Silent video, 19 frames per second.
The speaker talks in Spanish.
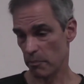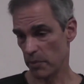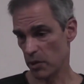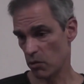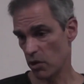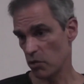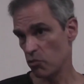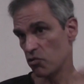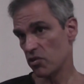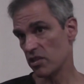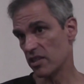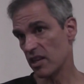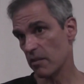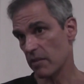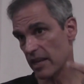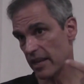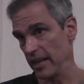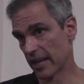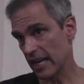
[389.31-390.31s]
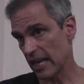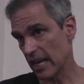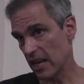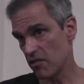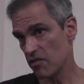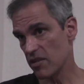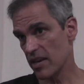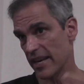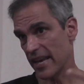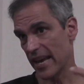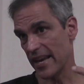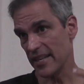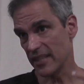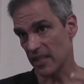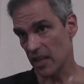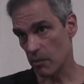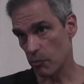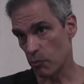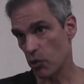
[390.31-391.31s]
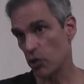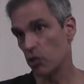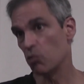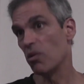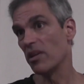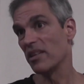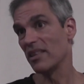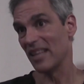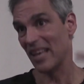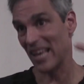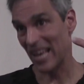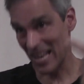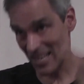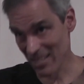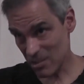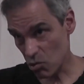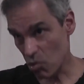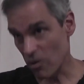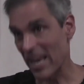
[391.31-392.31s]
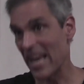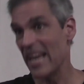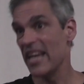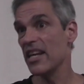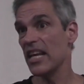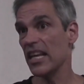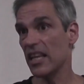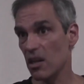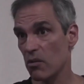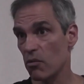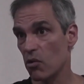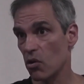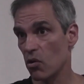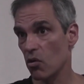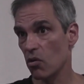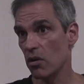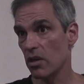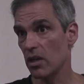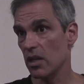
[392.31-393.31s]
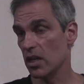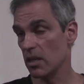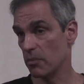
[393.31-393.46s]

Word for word: pero hay un sistema de creencias que has interpuesto ante eso que es inequívoco